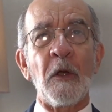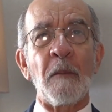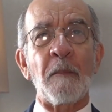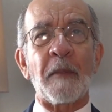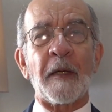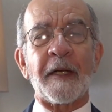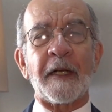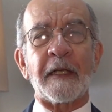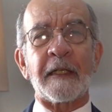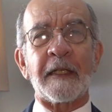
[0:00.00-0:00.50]

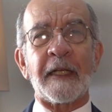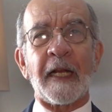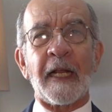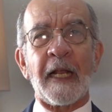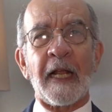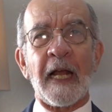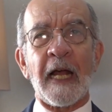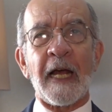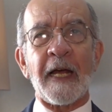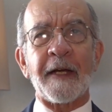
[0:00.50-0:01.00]
para
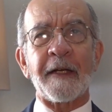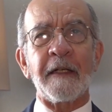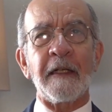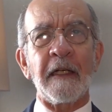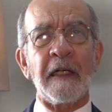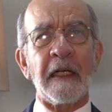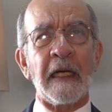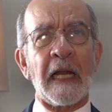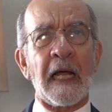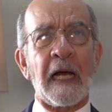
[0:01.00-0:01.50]
crear
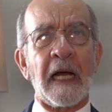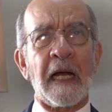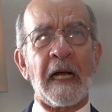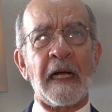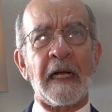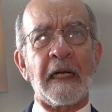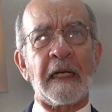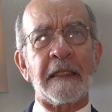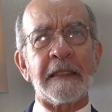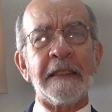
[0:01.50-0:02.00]
la